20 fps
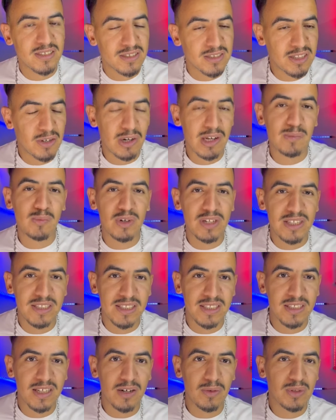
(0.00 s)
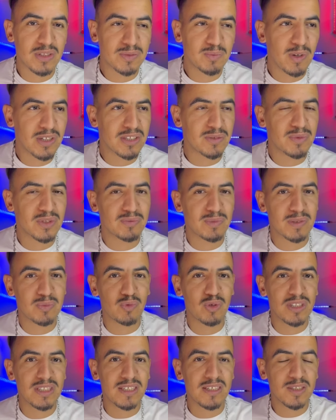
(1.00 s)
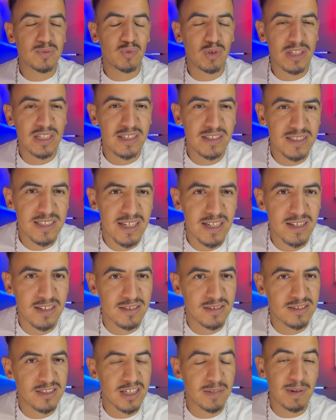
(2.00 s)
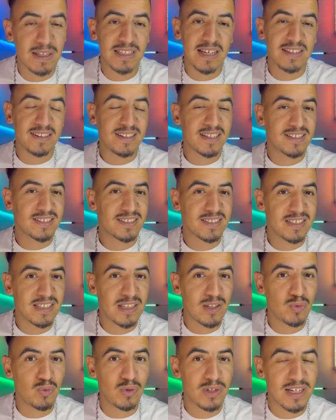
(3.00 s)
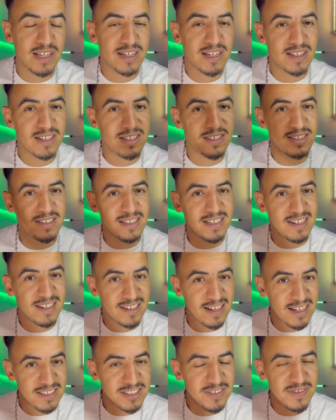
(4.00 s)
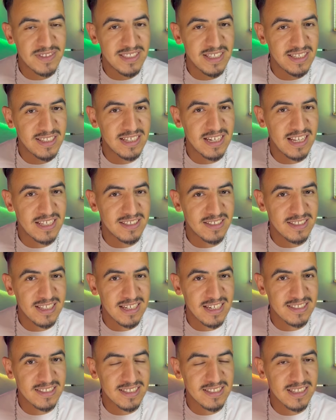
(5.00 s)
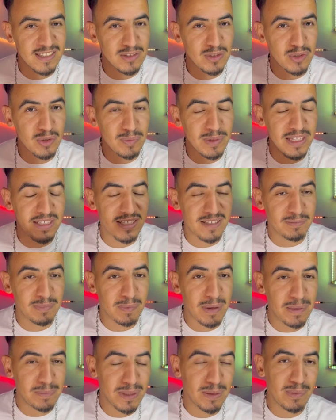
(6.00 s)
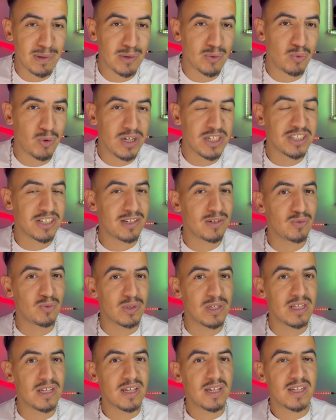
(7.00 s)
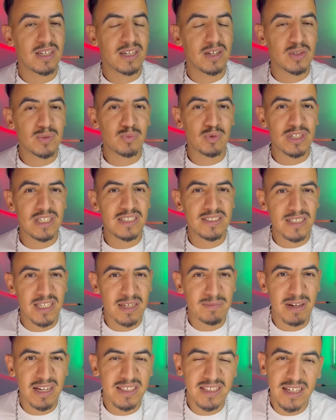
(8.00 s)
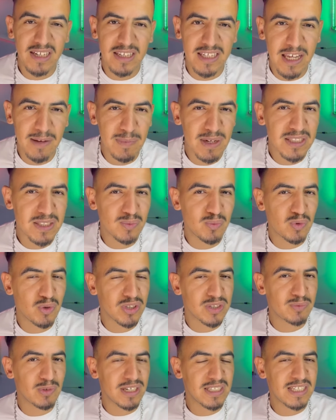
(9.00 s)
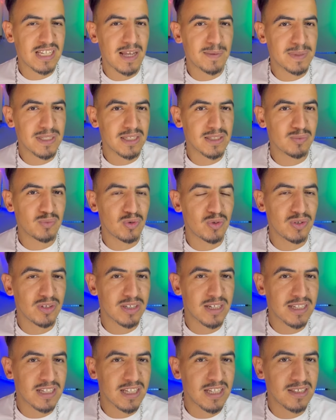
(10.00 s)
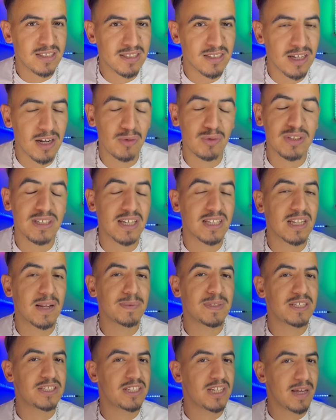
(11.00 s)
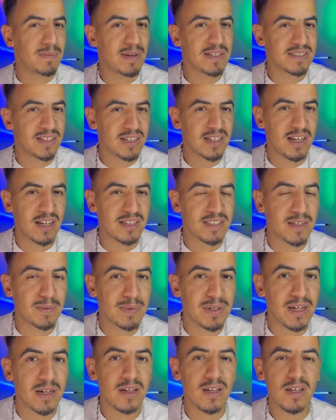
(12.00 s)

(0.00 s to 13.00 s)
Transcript: جا واحد البوليسي قال له اسمو عندكم نتوما اسمو قلت اسمو قلت لي انت جا بعد عند السيد الاول لان داك داك عاد جا في التالي داك داك الحساس ديال الطوموبيلات بغا يبدا بالاول اللي جا الاول قال له اسمو قلت لي انت المره ديالك اللي هملت اسمو اسمو كانت لابسه اسمو قال له كانت لابسه جلابه زرقاء كذا منا